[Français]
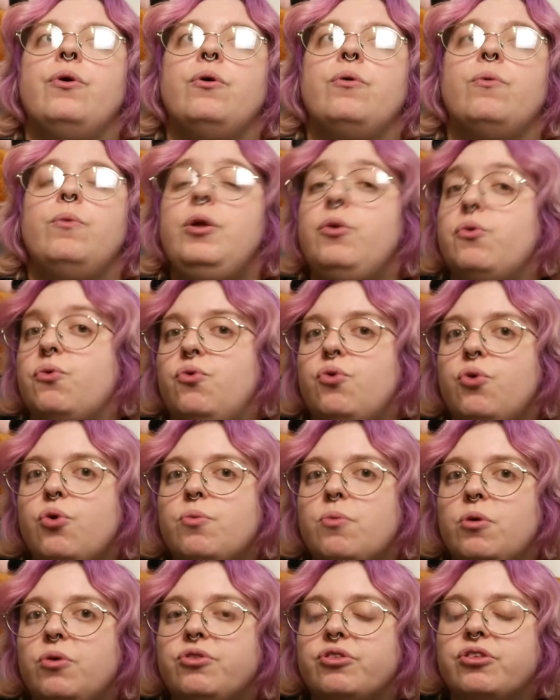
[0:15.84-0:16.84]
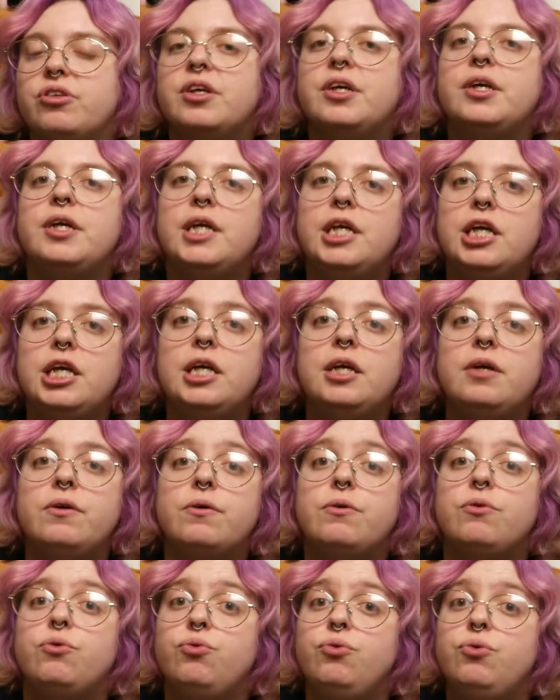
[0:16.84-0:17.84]
oui, de deux romances et
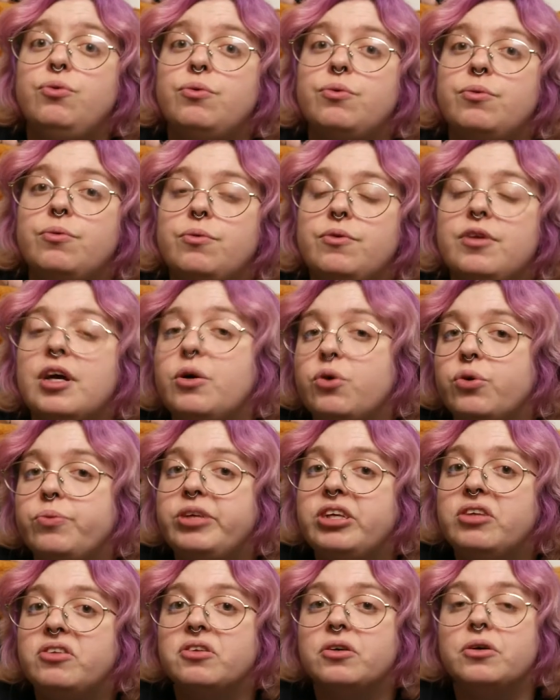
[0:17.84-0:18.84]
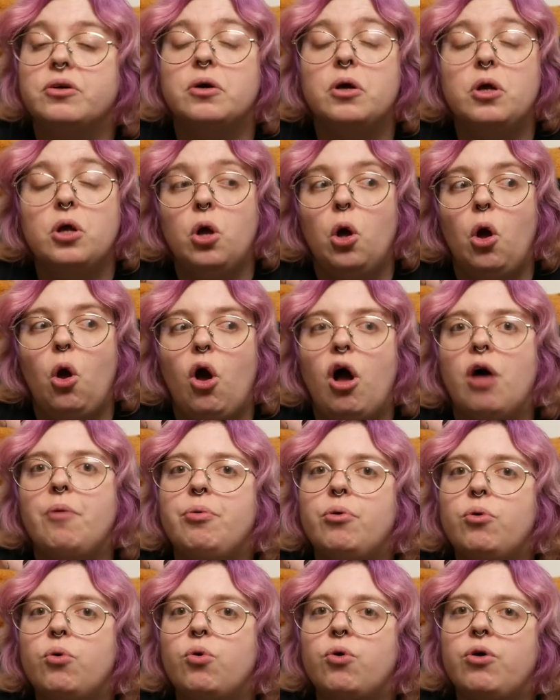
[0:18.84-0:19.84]
d'une d'un comics un
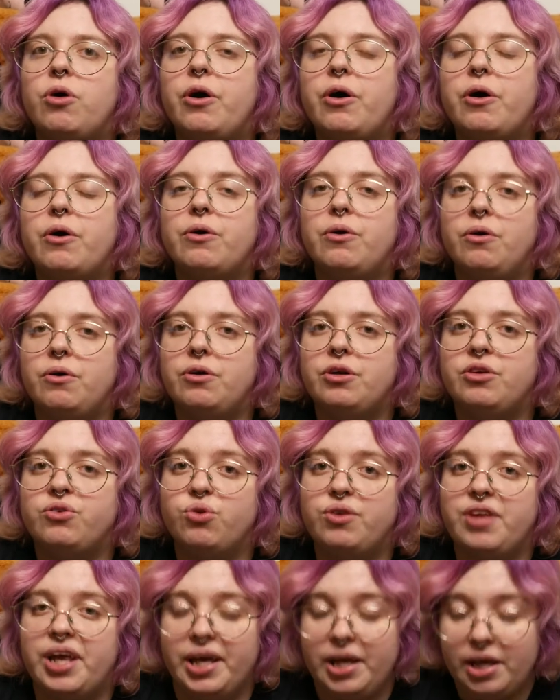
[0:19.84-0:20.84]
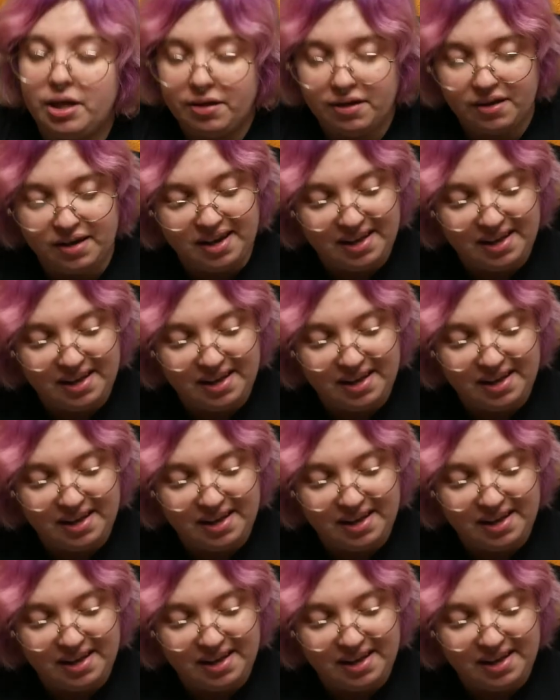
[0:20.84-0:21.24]
peu horreur ésotérique.